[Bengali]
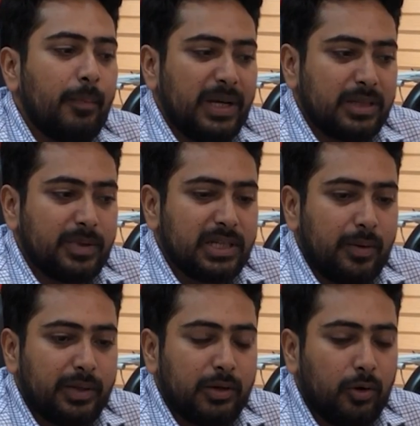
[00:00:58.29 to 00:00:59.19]
পাশাপাশি
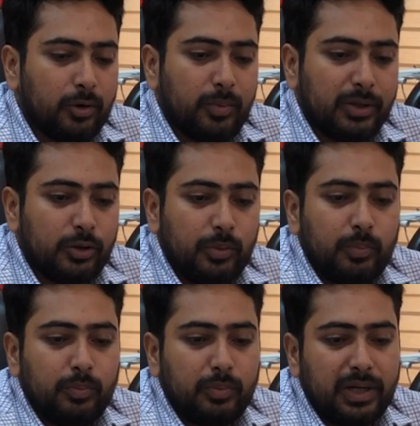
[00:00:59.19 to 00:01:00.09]
আমাদের
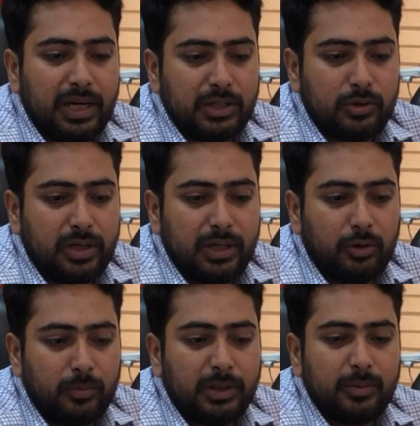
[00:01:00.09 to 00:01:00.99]
গণমাধ্যমকে আসলে
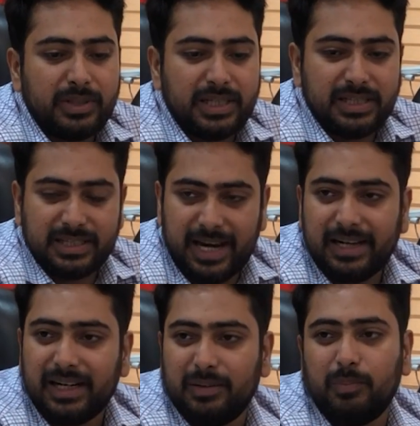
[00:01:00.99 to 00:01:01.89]
গণমাধ্যমের যে
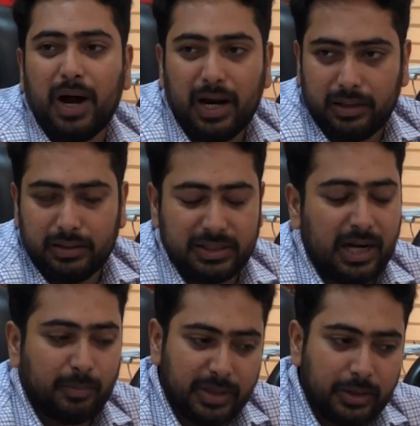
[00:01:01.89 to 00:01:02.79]
স্ট্যান্ডার্ড মান
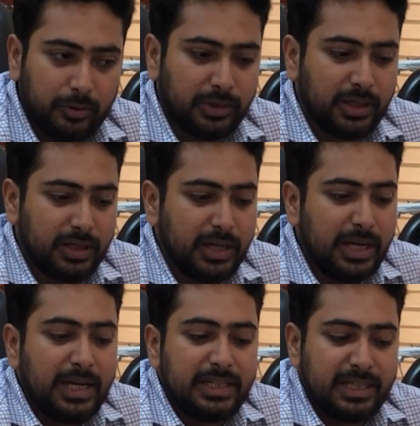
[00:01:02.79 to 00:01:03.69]
সাংবাদিকতার
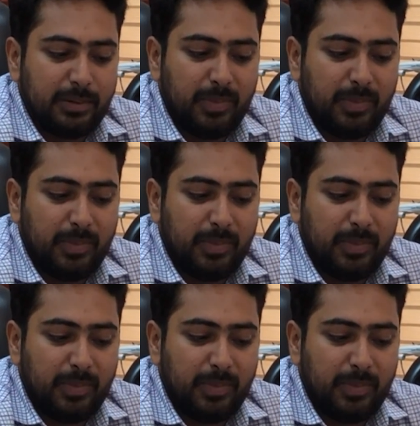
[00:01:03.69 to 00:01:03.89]
সেই